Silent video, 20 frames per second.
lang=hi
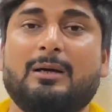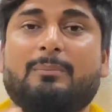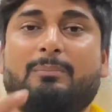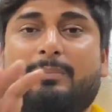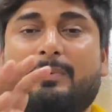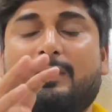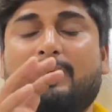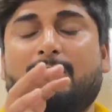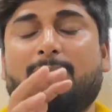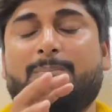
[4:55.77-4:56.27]

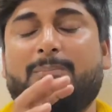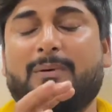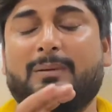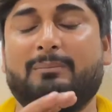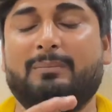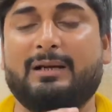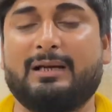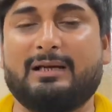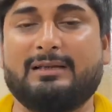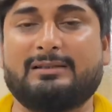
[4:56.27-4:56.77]

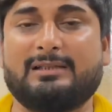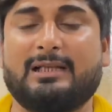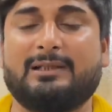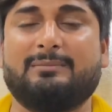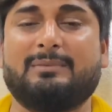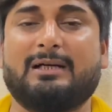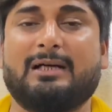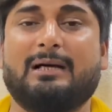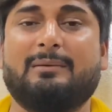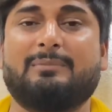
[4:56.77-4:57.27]
प्लम्बर के साथ
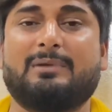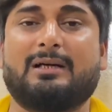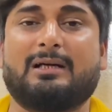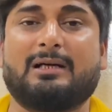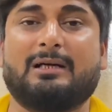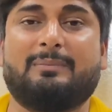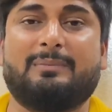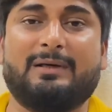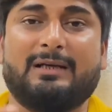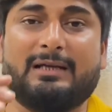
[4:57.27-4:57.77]
में काम करना
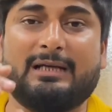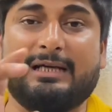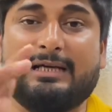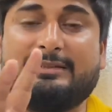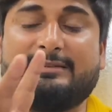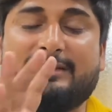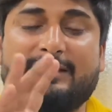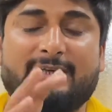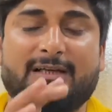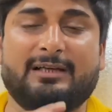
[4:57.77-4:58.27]
पड़ेगा
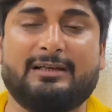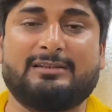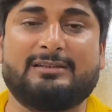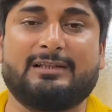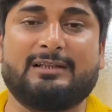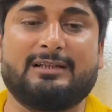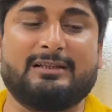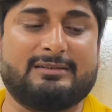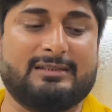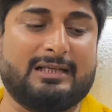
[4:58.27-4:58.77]
एसी टेक्नीशियन
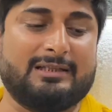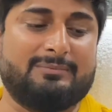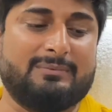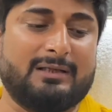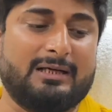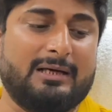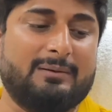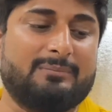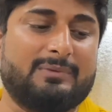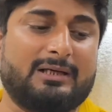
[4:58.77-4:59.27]
के साथ में
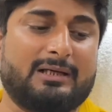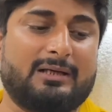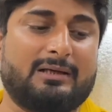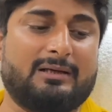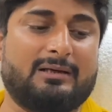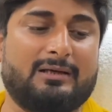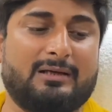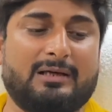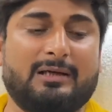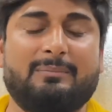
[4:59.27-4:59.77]
काम कर,
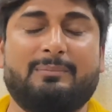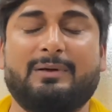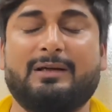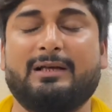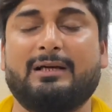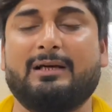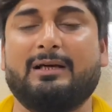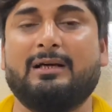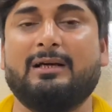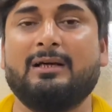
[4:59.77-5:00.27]
करना
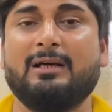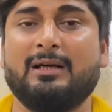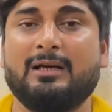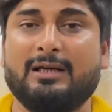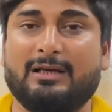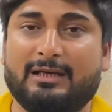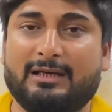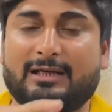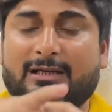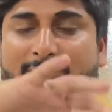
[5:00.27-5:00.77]
पड़ेगा
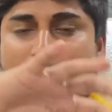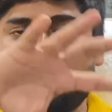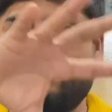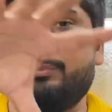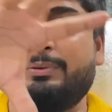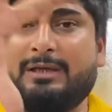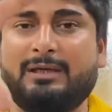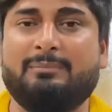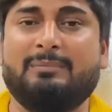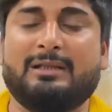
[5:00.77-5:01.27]
ठीक है जो
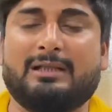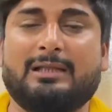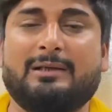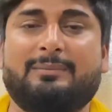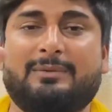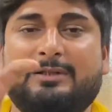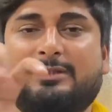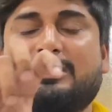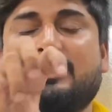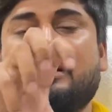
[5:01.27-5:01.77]
भी मतलब
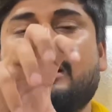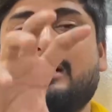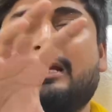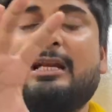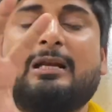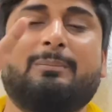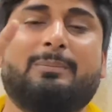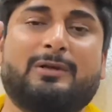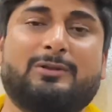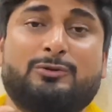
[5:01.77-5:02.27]
कि जनरल
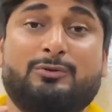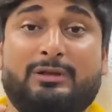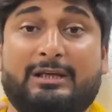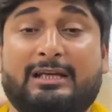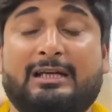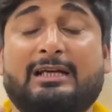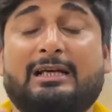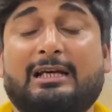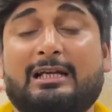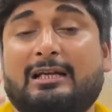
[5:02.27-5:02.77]
हेल्पर जो
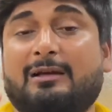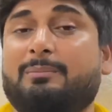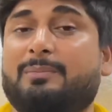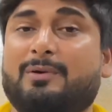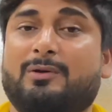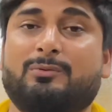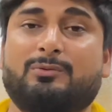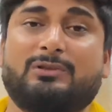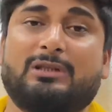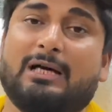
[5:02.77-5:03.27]
टेक्निकल हेल्पर
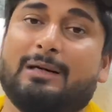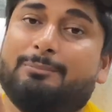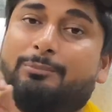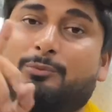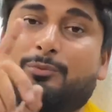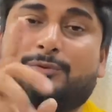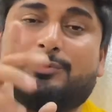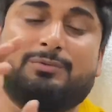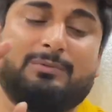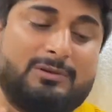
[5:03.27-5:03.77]
होता है आपको
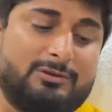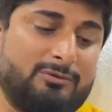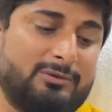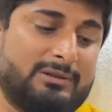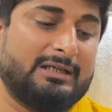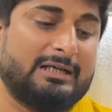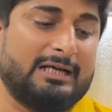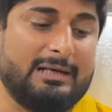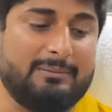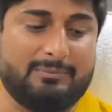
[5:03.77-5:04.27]
उसमें जो
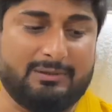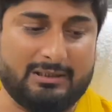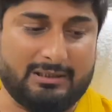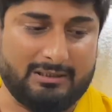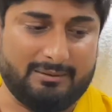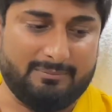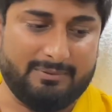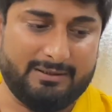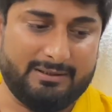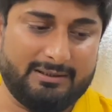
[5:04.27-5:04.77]
काम करना
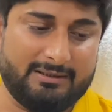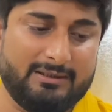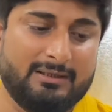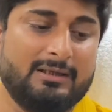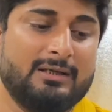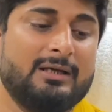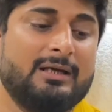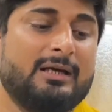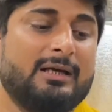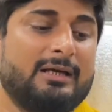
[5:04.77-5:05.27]
पड़ेगा
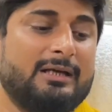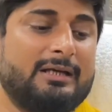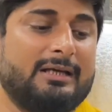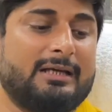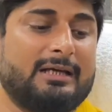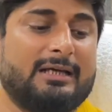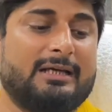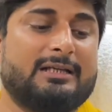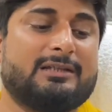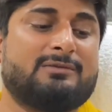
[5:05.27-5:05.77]
ठीक
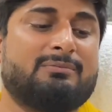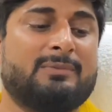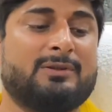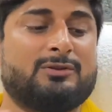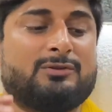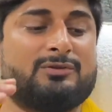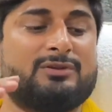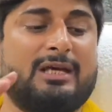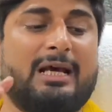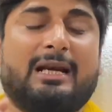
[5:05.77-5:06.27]
है इसमें
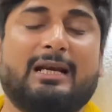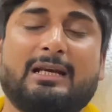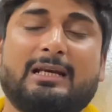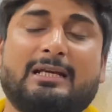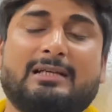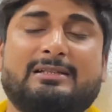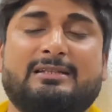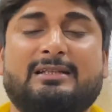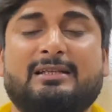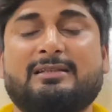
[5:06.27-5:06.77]
जो सैलरी है
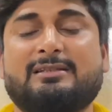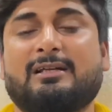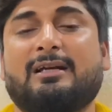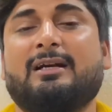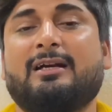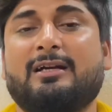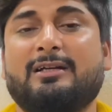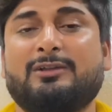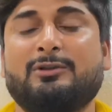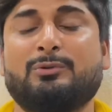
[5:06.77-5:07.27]

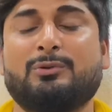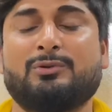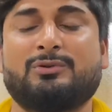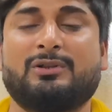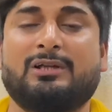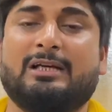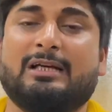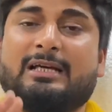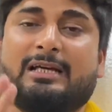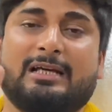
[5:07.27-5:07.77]
600 यूरो से
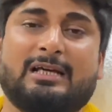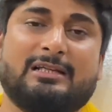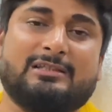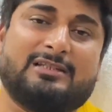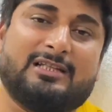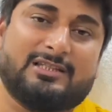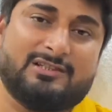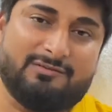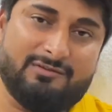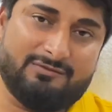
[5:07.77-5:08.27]
लेकर के
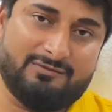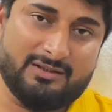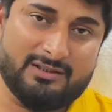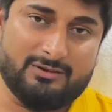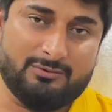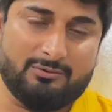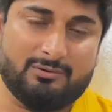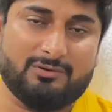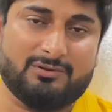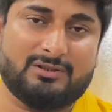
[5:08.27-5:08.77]
650
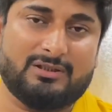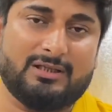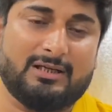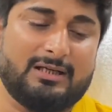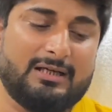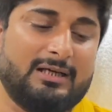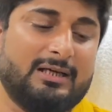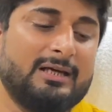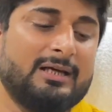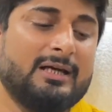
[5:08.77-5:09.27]
यूरोस तक
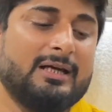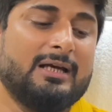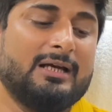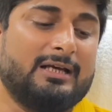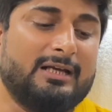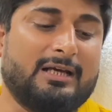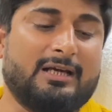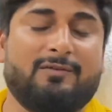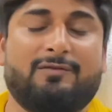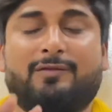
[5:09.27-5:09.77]
है
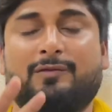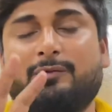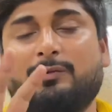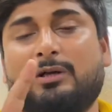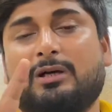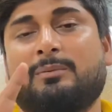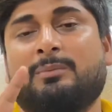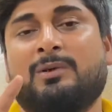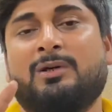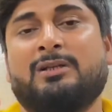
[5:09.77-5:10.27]
ठीक है फूड
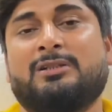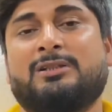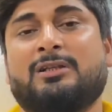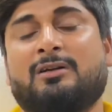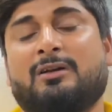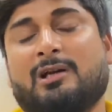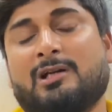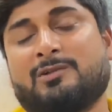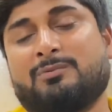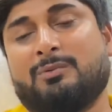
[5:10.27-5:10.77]
एकोमोडेशन
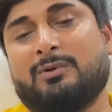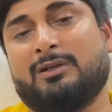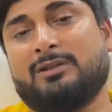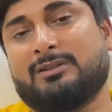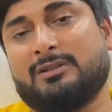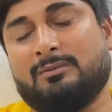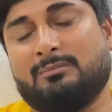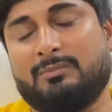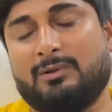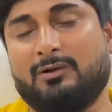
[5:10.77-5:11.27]

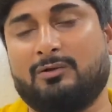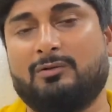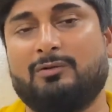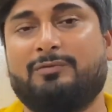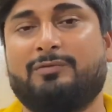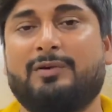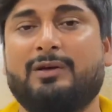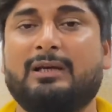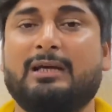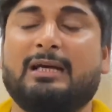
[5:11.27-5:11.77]
ट्रांसपोर्टेशन बिल्कुल
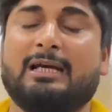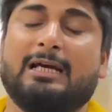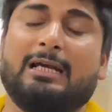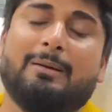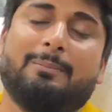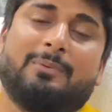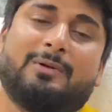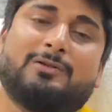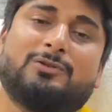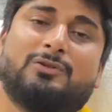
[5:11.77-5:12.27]
फ्री है
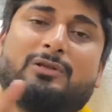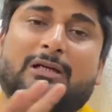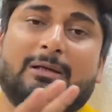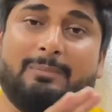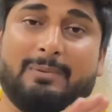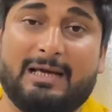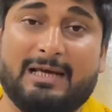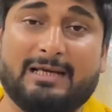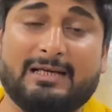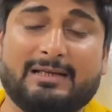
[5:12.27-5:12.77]
हेल्पर जो
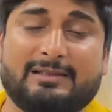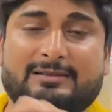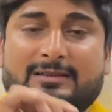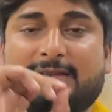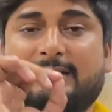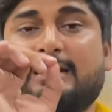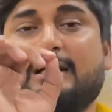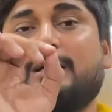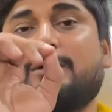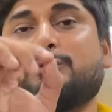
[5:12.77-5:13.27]
अप्लाई कर
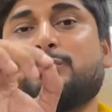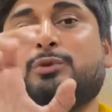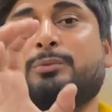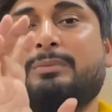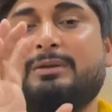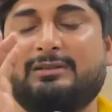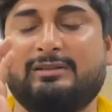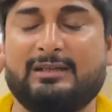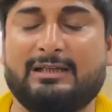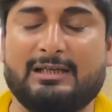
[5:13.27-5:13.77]
सकता है अगर उसको
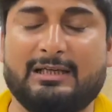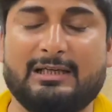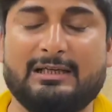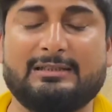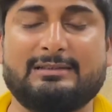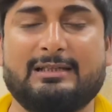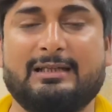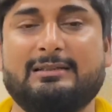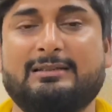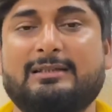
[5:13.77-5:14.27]
बेसिक
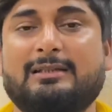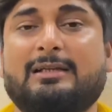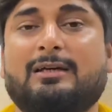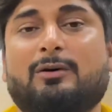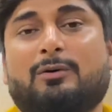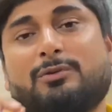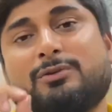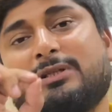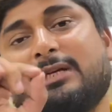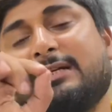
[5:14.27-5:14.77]
इंग्लिश आती है
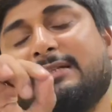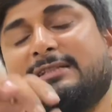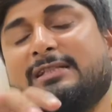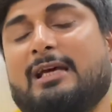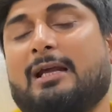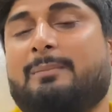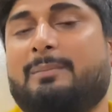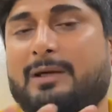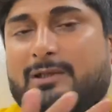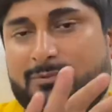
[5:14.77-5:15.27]
और उसका एसीआर
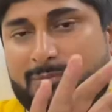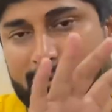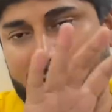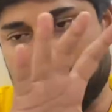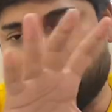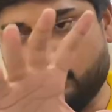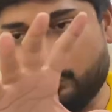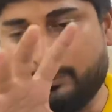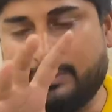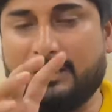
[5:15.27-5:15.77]
पासपोर्ट है
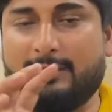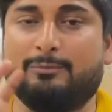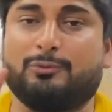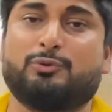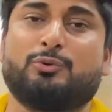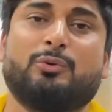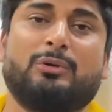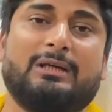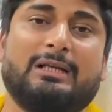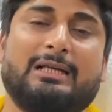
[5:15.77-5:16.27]
तो भी हम
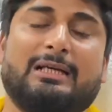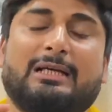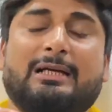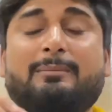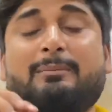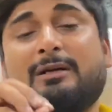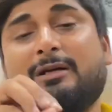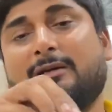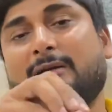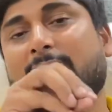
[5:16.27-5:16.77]
उसको ले लेंगे
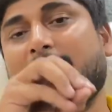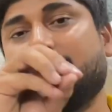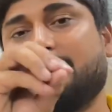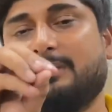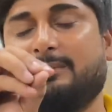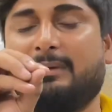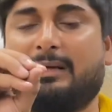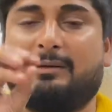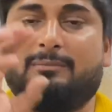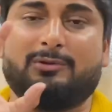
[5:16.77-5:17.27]
बट काम के
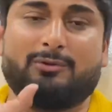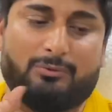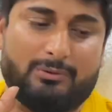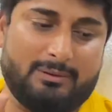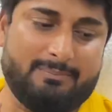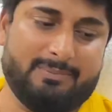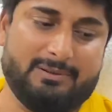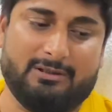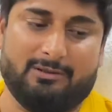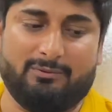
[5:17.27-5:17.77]
बारे में थोड़ा
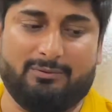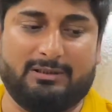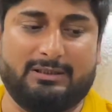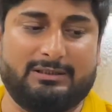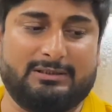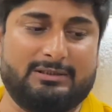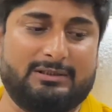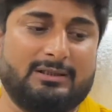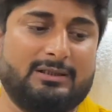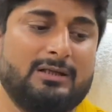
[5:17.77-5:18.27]
पता होना
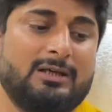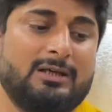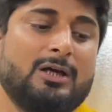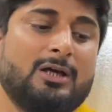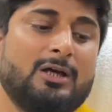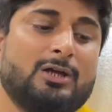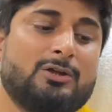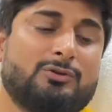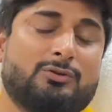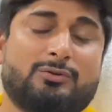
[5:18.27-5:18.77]
चाहिए
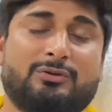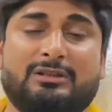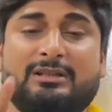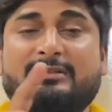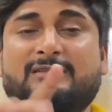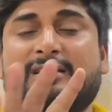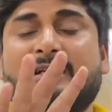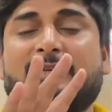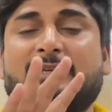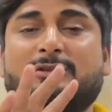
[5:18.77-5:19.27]
जो
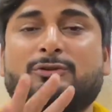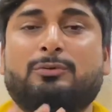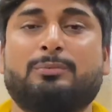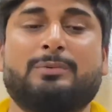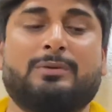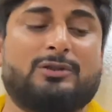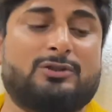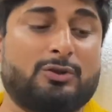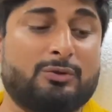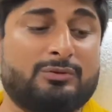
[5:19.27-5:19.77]
तीसरी
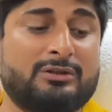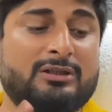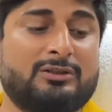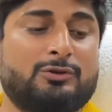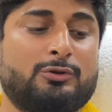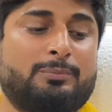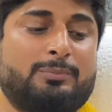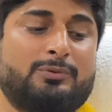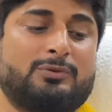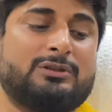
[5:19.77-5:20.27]
जो चौथी जो
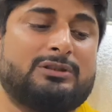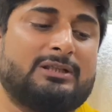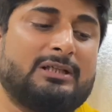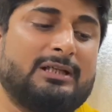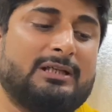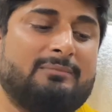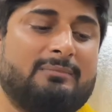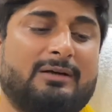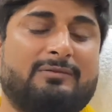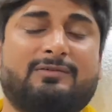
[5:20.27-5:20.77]
पोजीशन
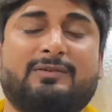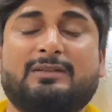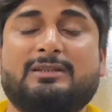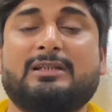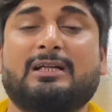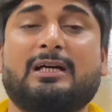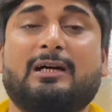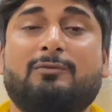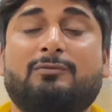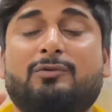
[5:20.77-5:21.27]
है माफ
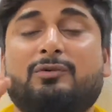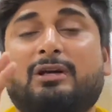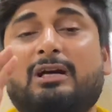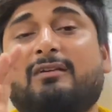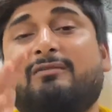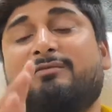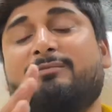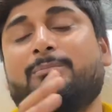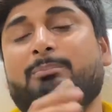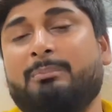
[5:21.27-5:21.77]
कीजिएगा वो है
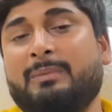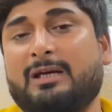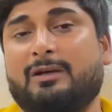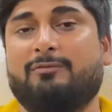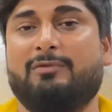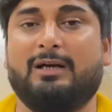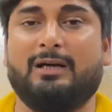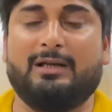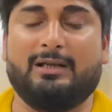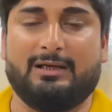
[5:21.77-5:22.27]
मिग
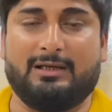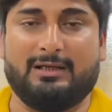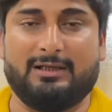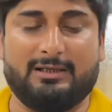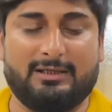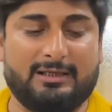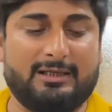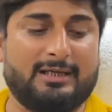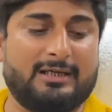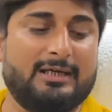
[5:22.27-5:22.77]
बिल्डर की
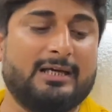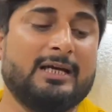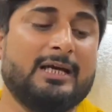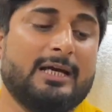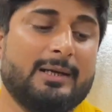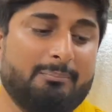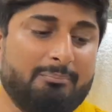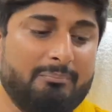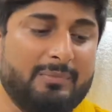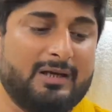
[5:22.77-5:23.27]
ठीक है
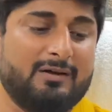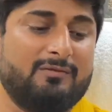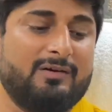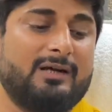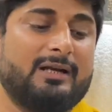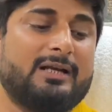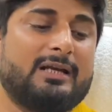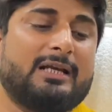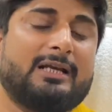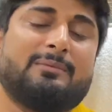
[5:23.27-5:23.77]
मिग
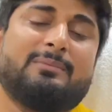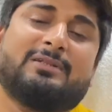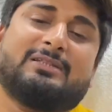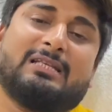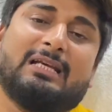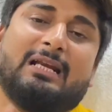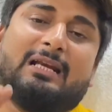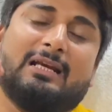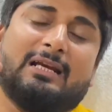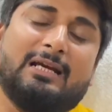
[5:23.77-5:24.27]
बिल्डर की भी
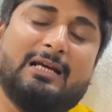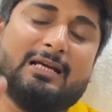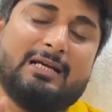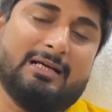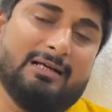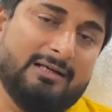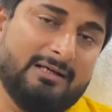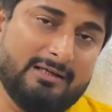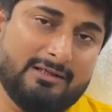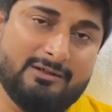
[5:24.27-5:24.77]
सैलरी एट
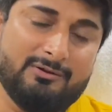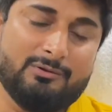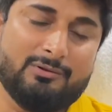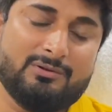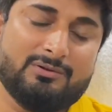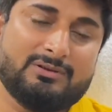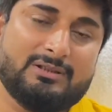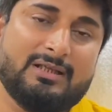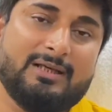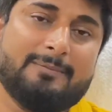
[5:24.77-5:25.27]
हंड्रेड
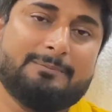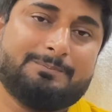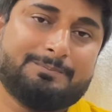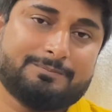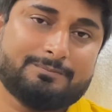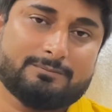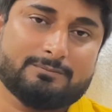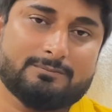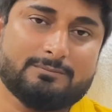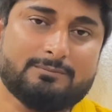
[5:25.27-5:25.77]
यूरोज है
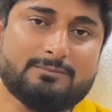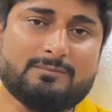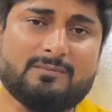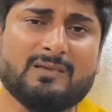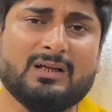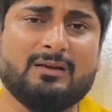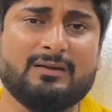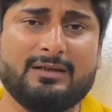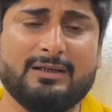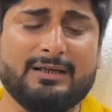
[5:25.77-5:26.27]

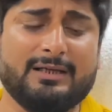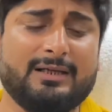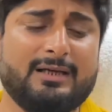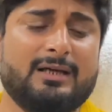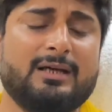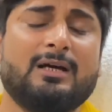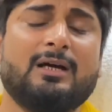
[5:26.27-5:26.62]
ठीक है